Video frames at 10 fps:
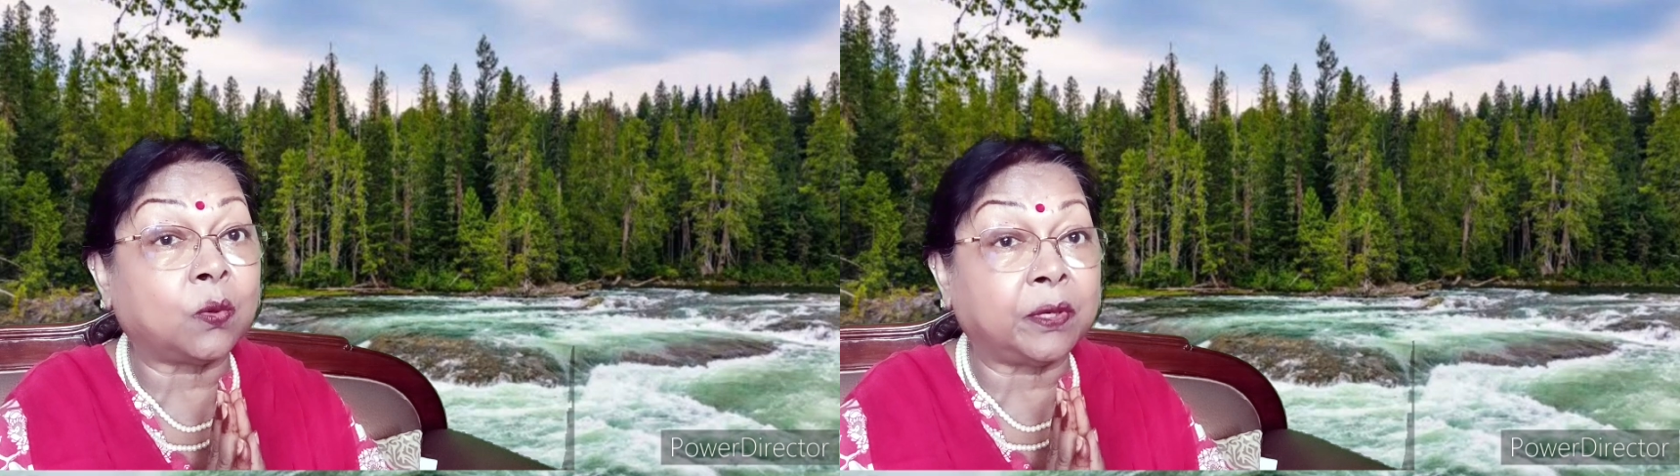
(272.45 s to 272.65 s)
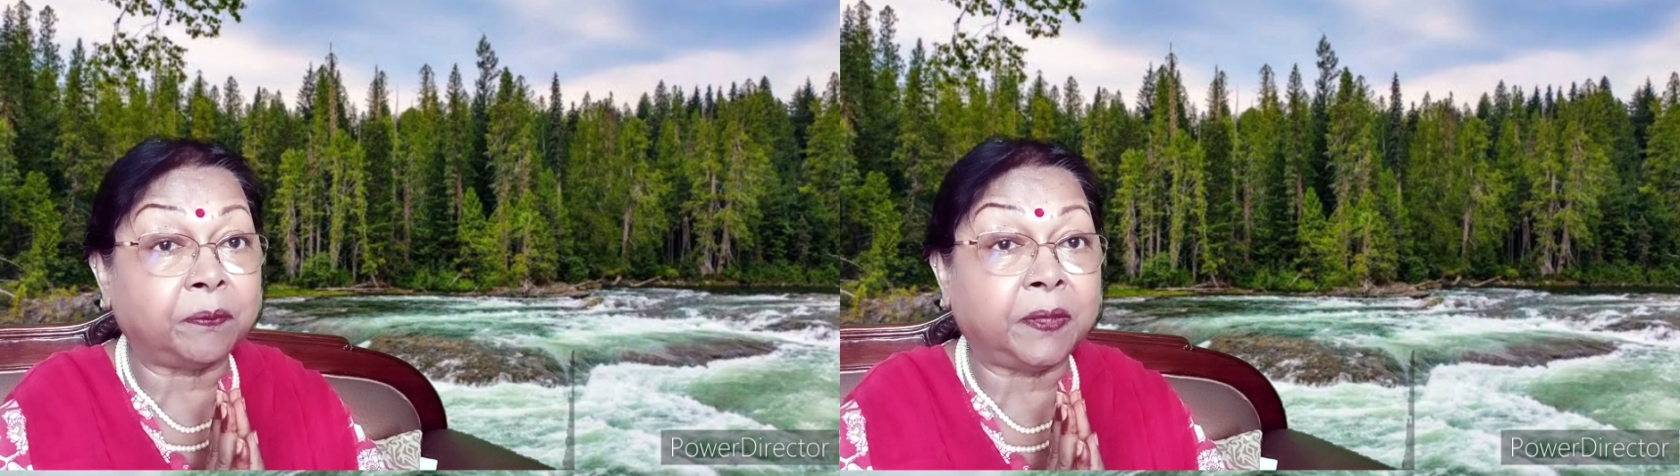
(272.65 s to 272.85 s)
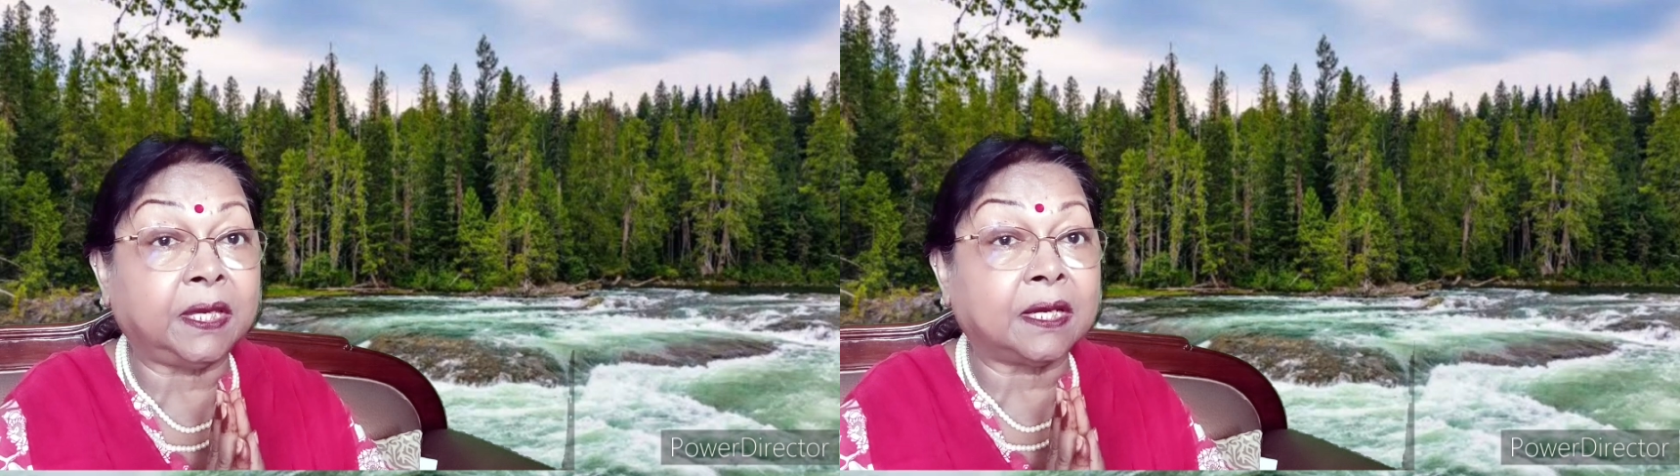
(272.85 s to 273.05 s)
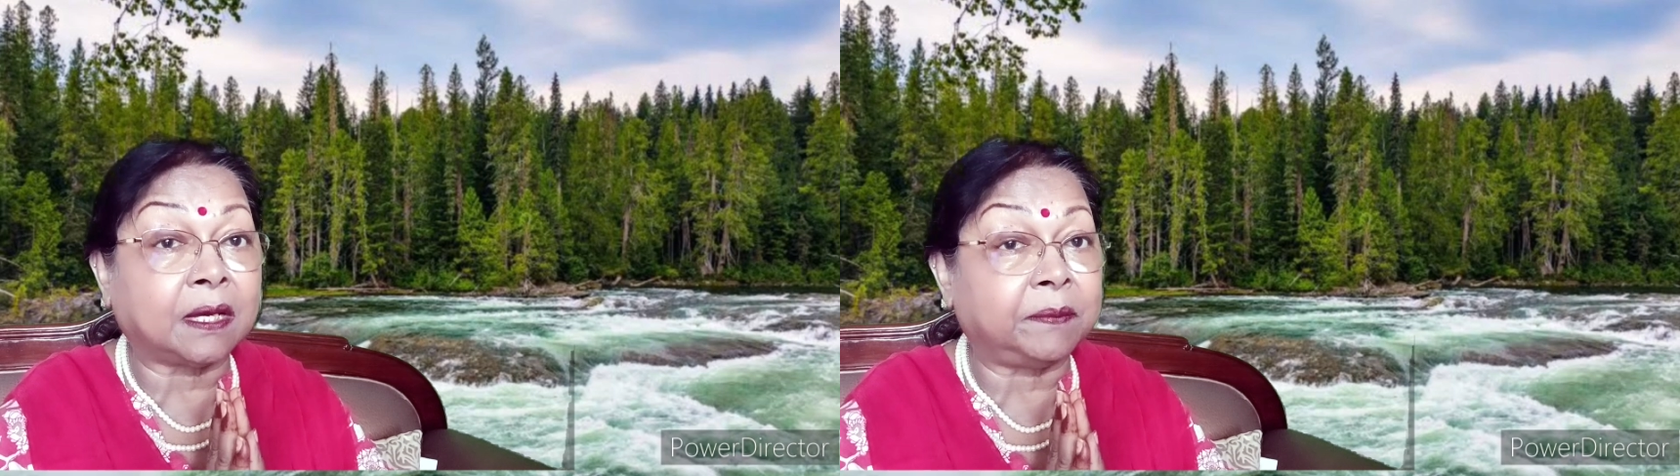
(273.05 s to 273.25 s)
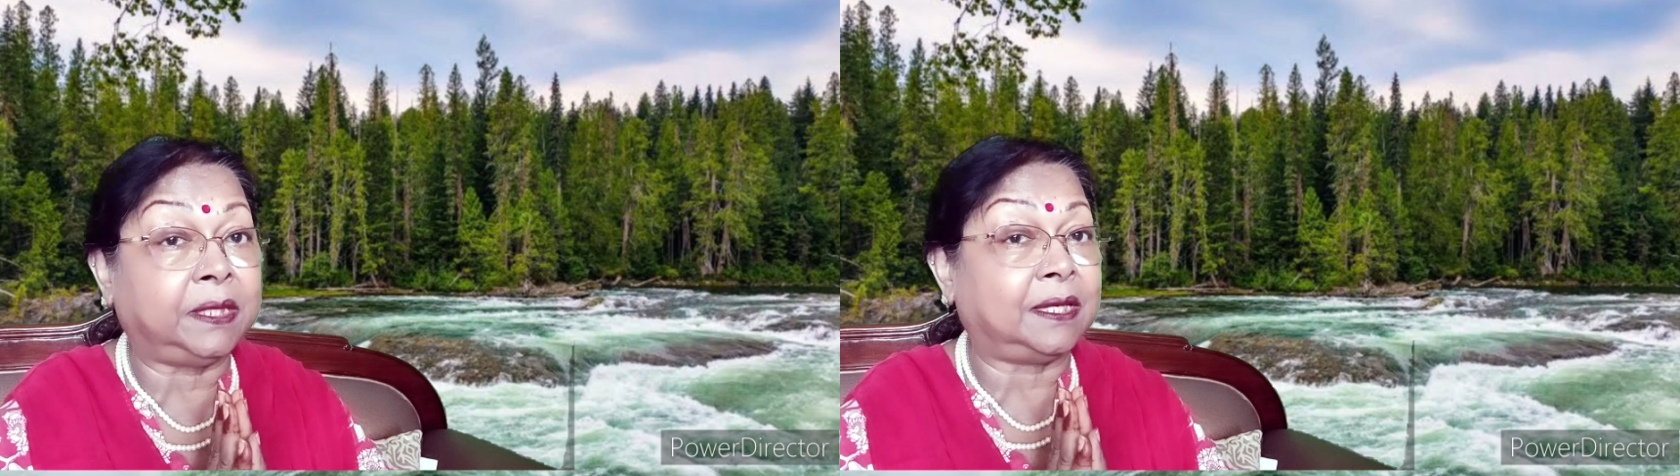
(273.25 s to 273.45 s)
कोई भी
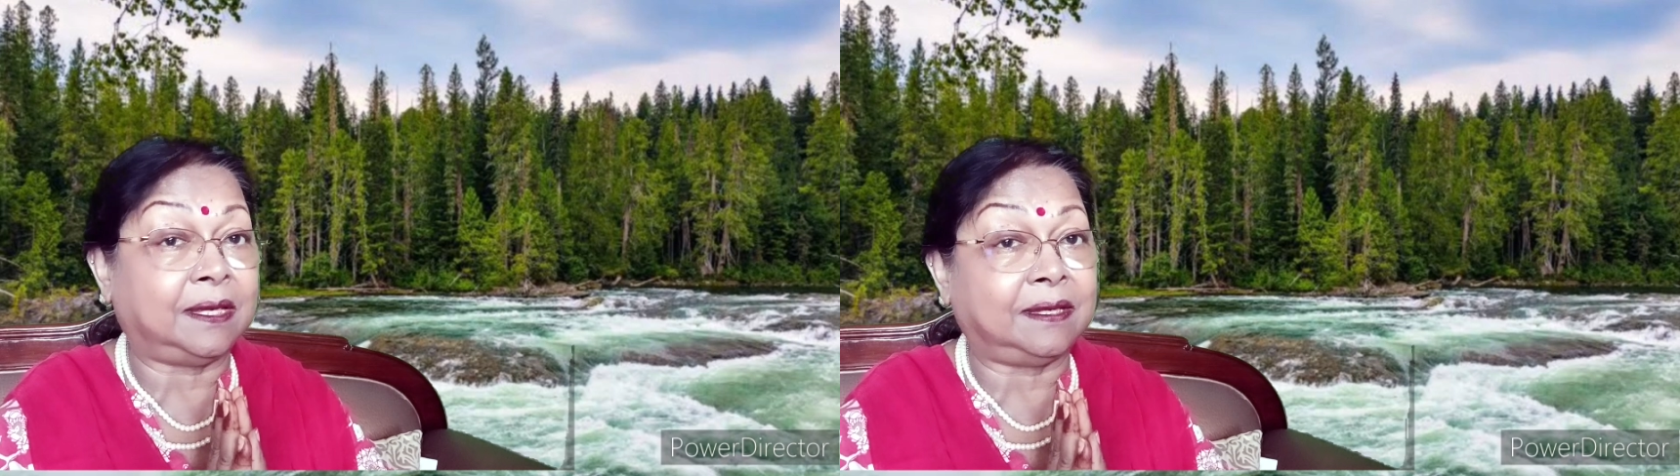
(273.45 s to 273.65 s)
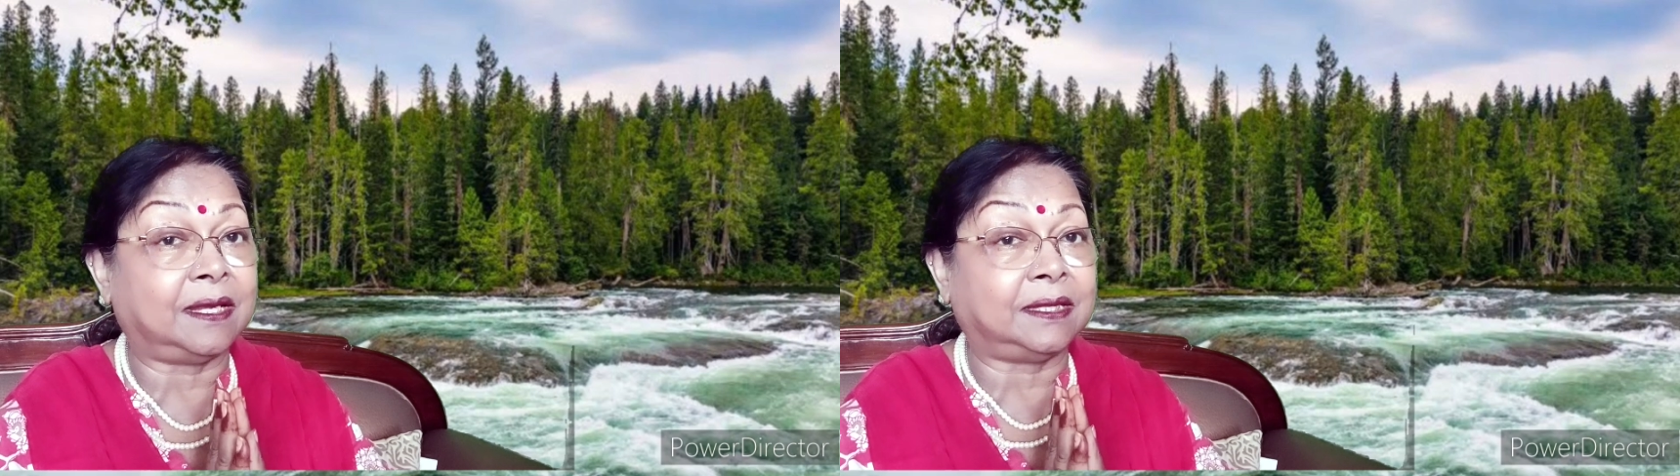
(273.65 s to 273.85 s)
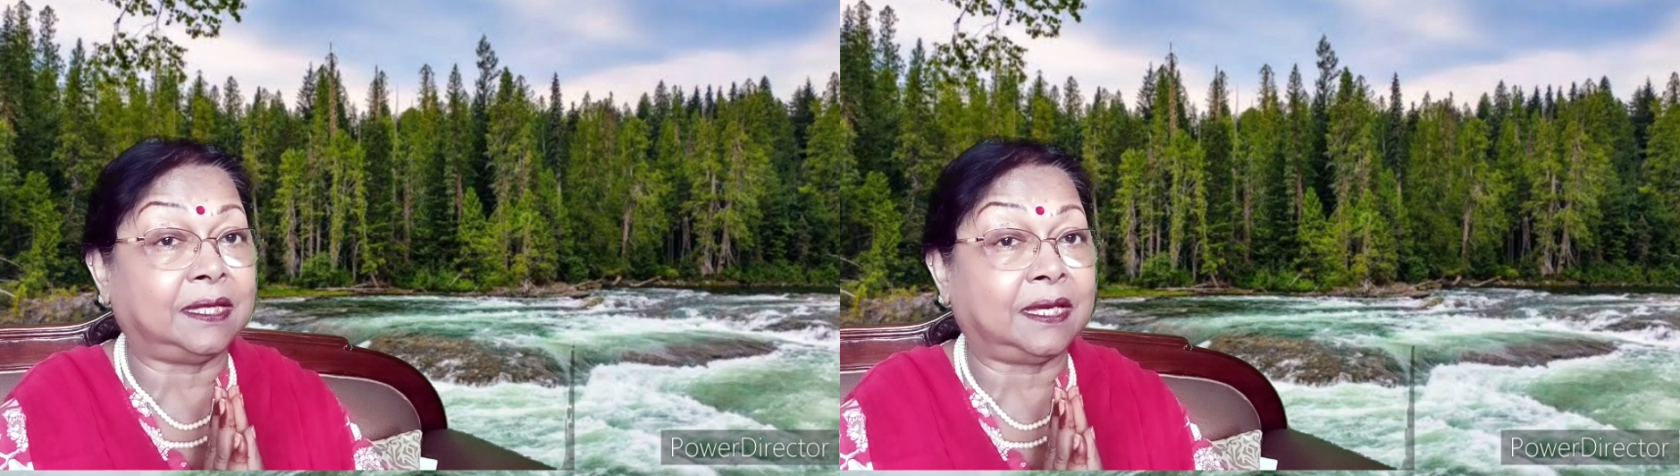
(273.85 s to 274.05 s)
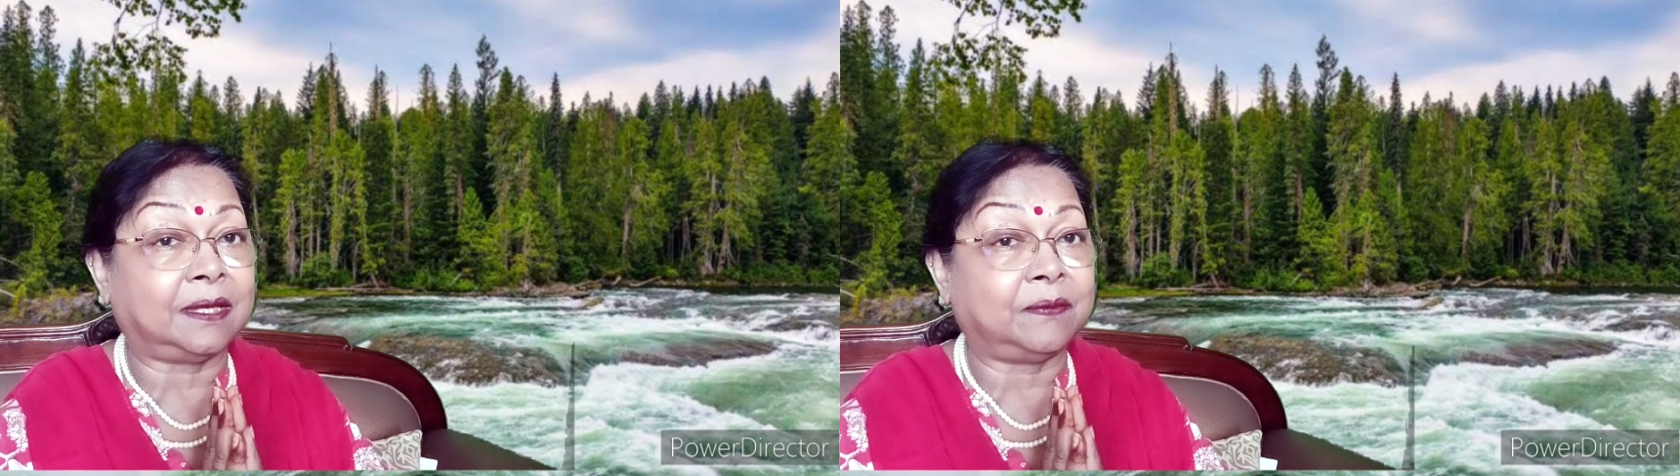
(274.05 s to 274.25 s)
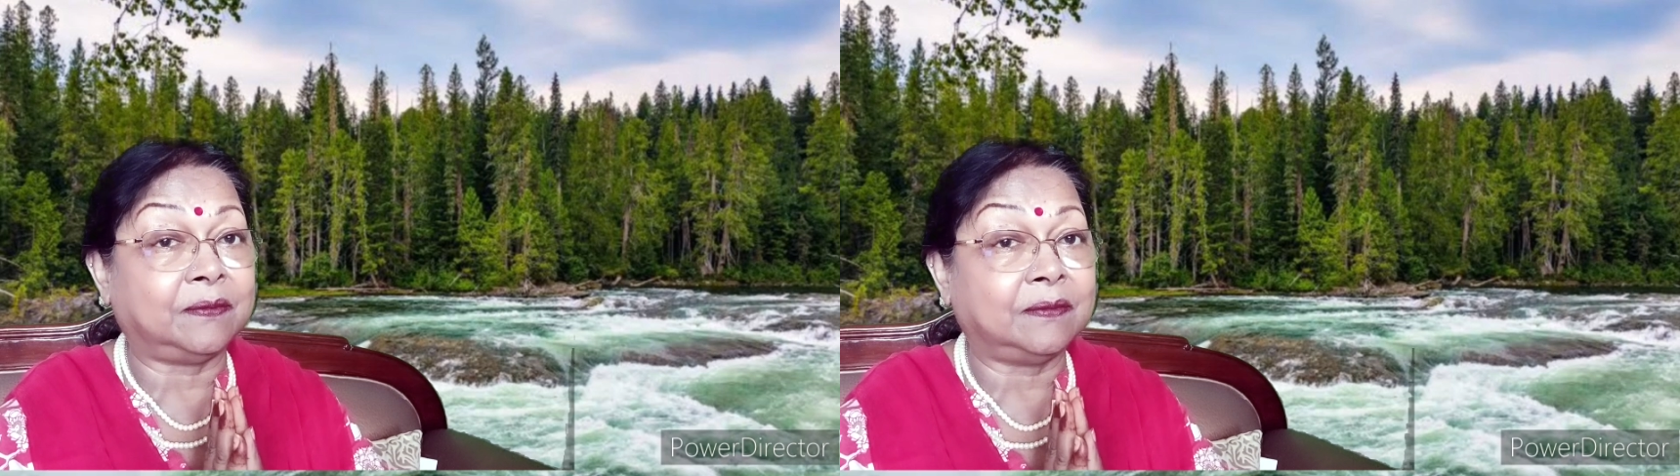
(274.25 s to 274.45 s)
कमी नहीं रहती है